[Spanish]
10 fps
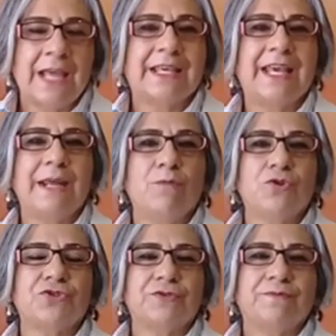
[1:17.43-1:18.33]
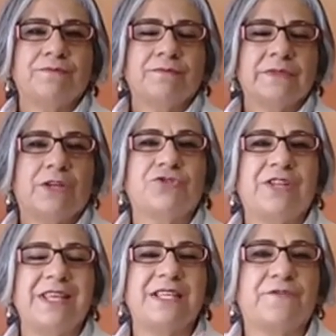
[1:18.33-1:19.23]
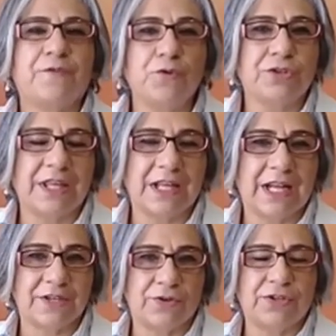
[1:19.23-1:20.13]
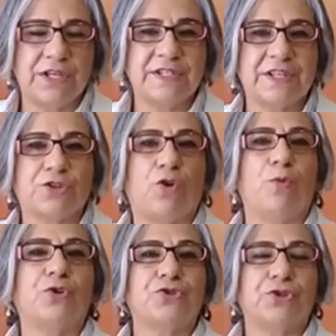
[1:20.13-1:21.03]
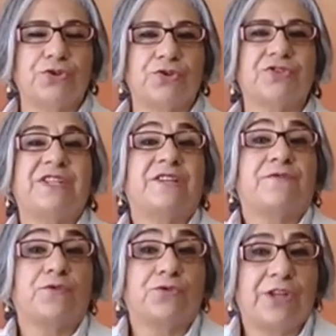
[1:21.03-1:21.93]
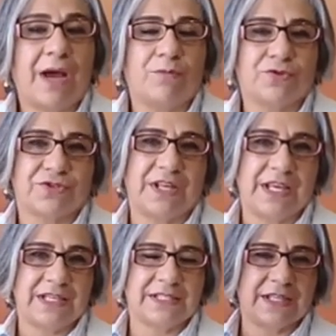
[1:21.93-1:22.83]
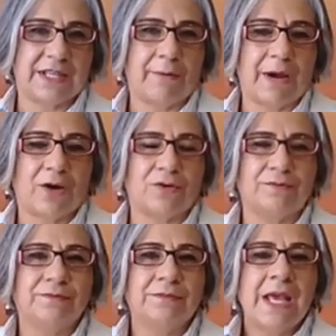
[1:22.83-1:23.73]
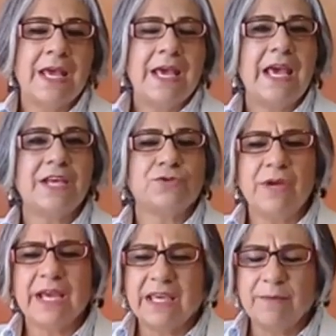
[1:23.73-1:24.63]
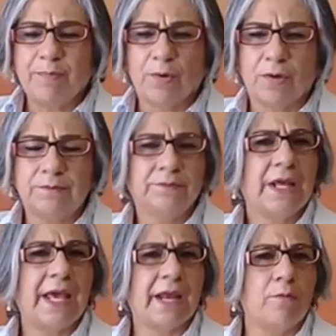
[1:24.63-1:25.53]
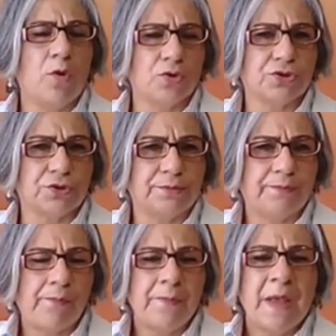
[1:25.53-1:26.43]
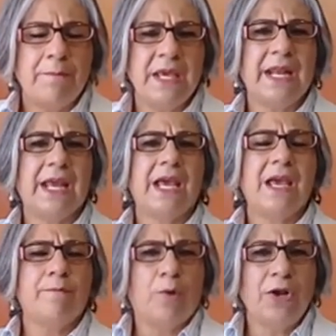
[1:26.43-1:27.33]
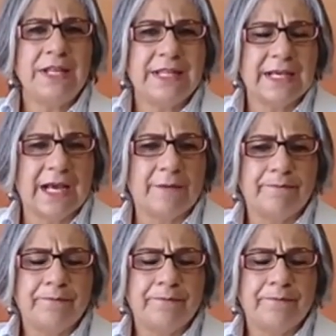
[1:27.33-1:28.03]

Queremos que usted disfrute de las noticias como nosotros disfrutamos de este trabajo. Es un equipo hermoso. Mire, en política